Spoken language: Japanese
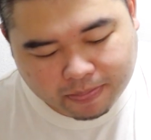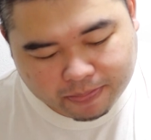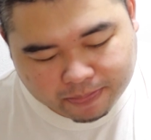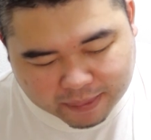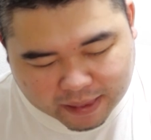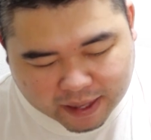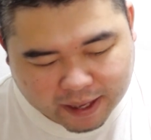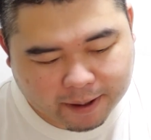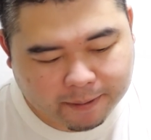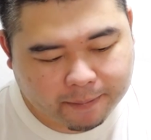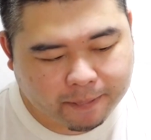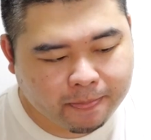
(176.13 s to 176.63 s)

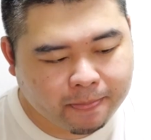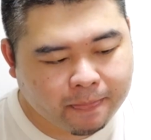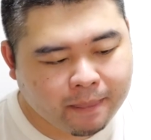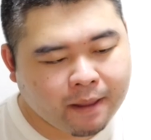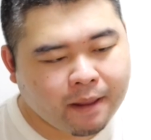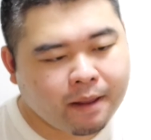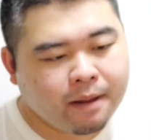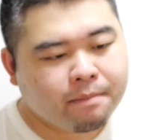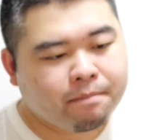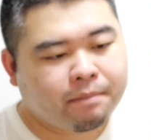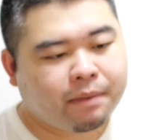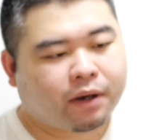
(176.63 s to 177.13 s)
で、
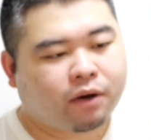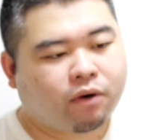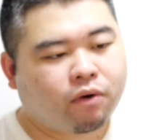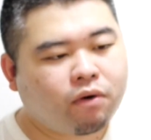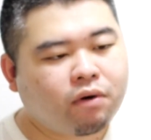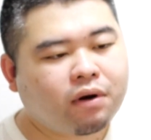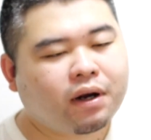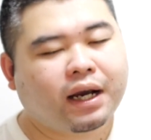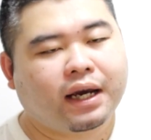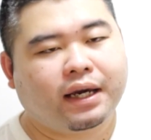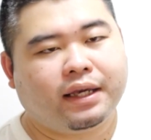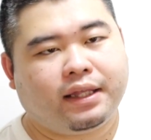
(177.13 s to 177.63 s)
まあ、
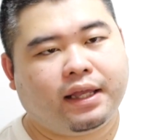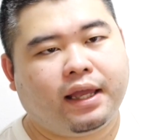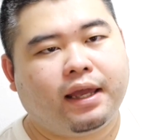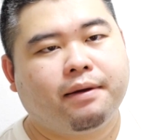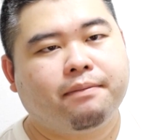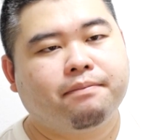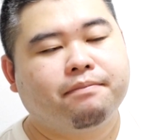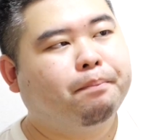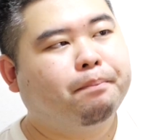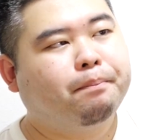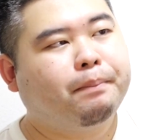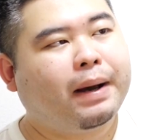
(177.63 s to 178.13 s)
今回
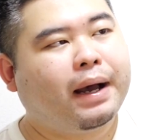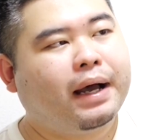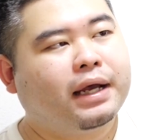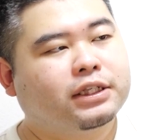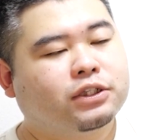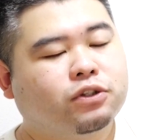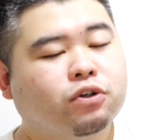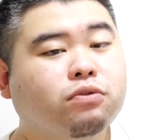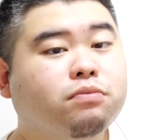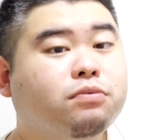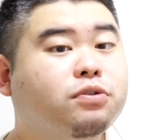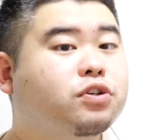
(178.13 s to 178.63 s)
ね、まあ、
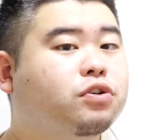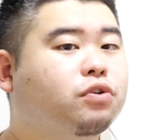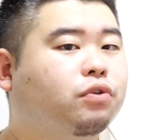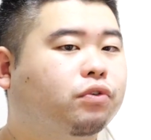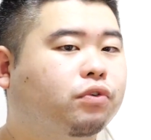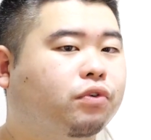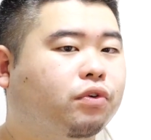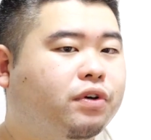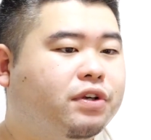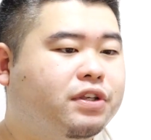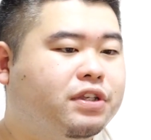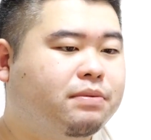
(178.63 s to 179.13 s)
総務省
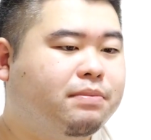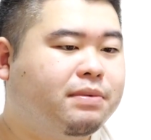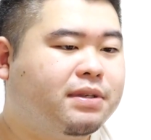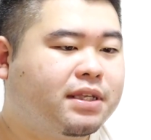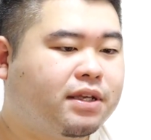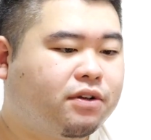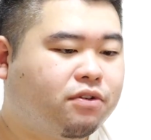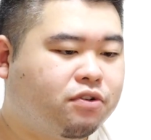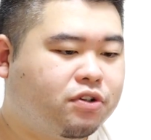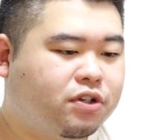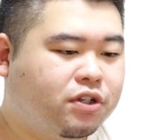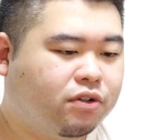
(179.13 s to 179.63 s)
と泉
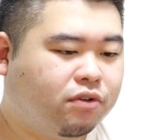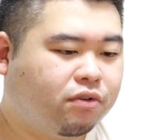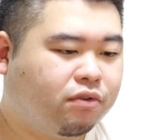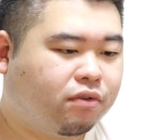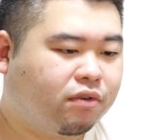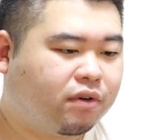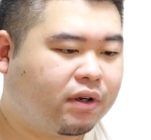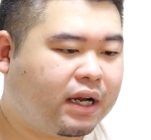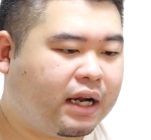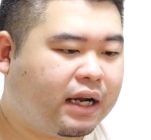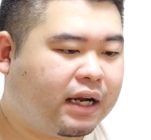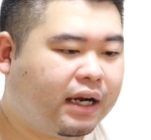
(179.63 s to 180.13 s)
佐野市
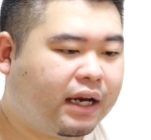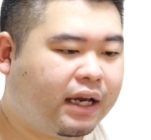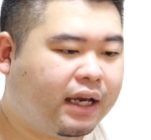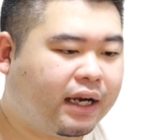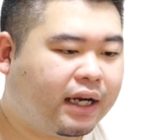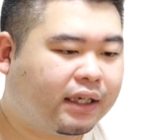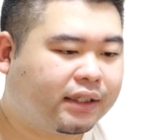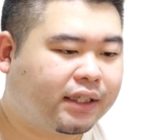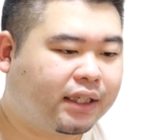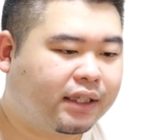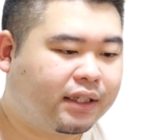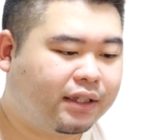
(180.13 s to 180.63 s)
の考え
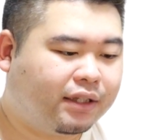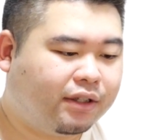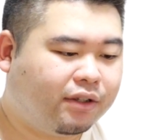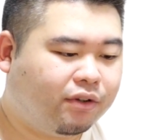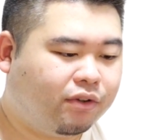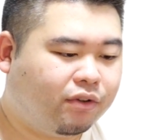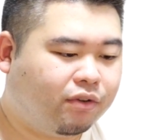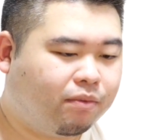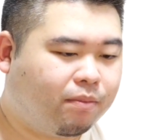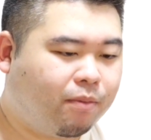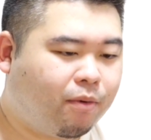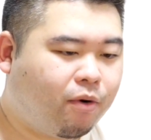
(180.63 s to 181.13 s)
方って
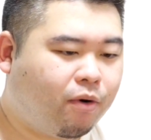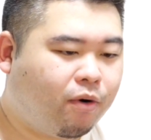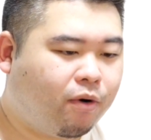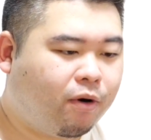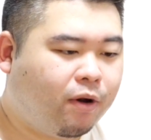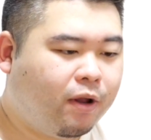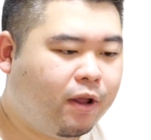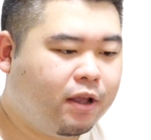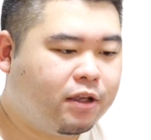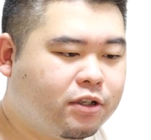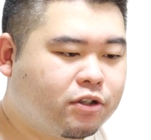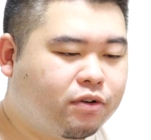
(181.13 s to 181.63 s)
いうの
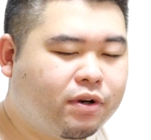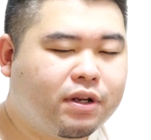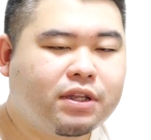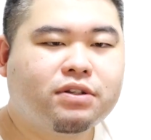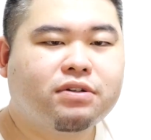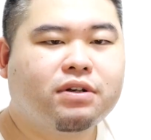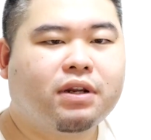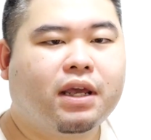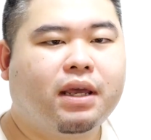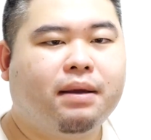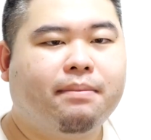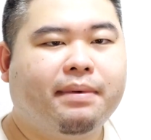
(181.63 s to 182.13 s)
も、それ
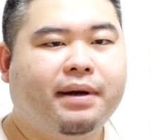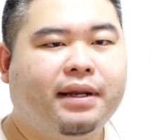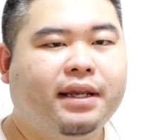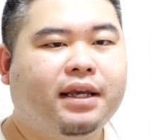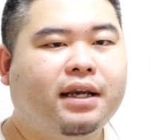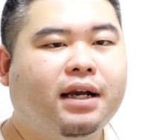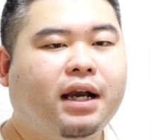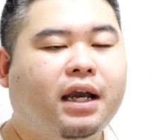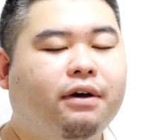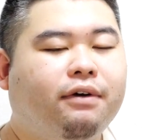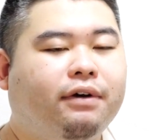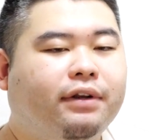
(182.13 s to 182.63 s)
ぞれ、まあ、理
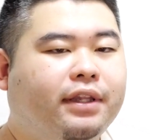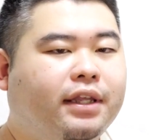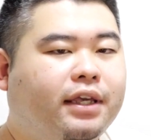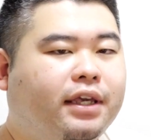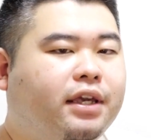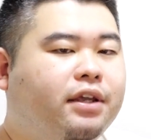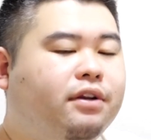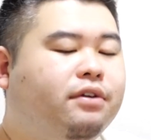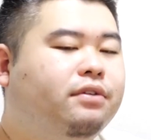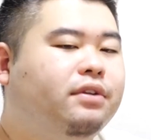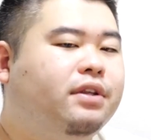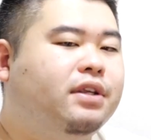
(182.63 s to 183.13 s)
解はで
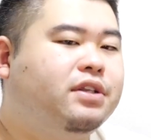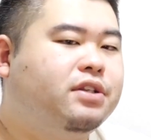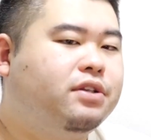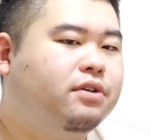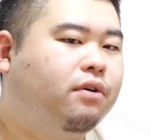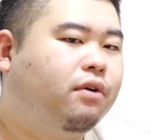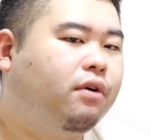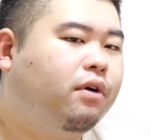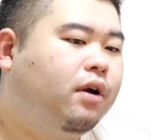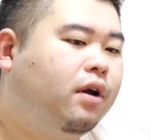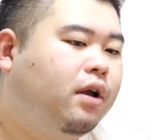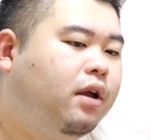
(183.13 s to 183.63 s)
きるんです
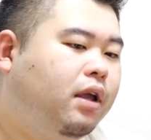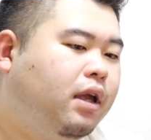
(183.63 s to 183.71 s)
よ。